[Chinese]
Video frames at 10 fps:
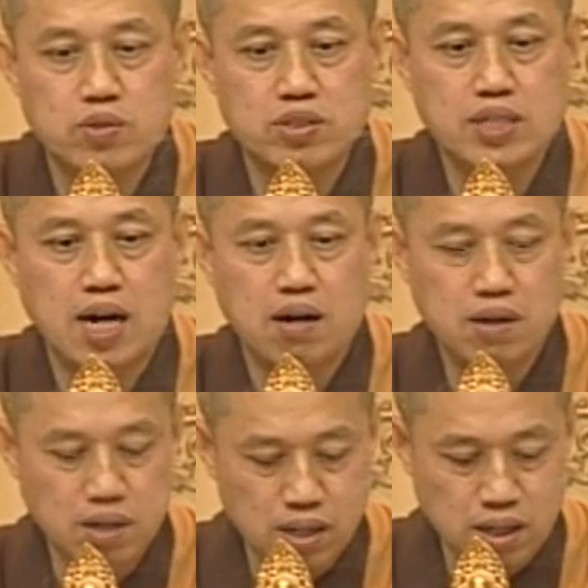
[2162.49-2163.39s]
就是要
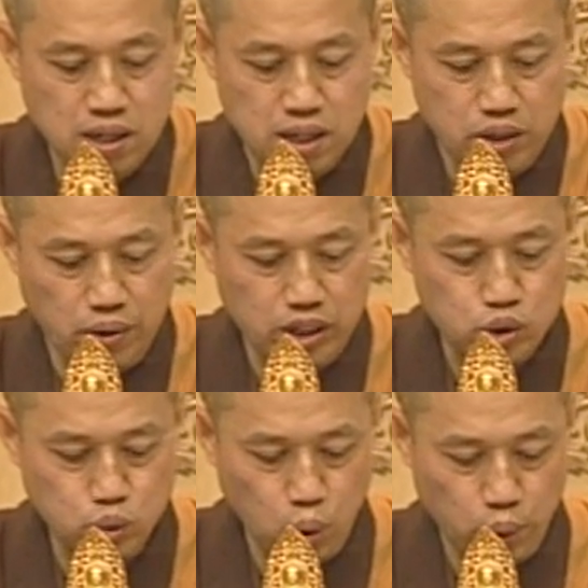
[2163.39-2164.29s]
有一个
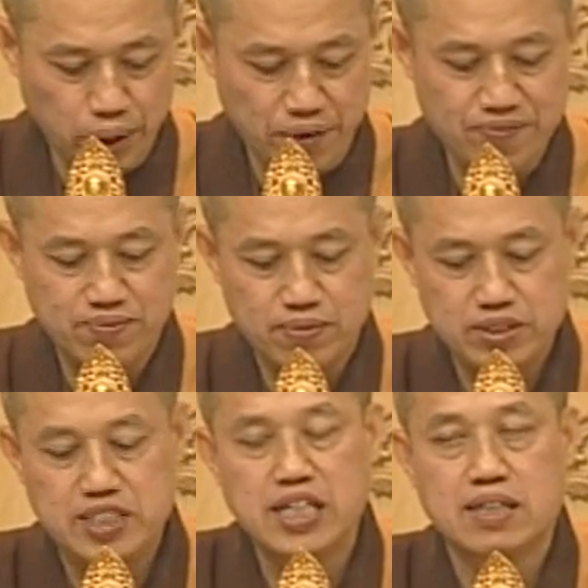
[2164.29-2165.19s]
所缘
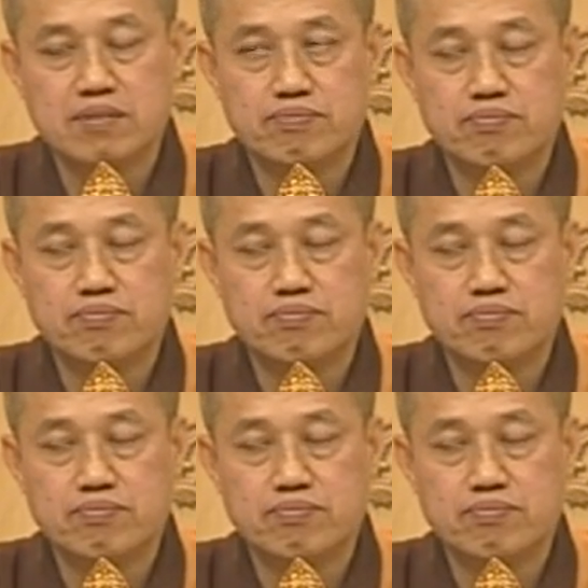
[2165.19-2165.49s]
境，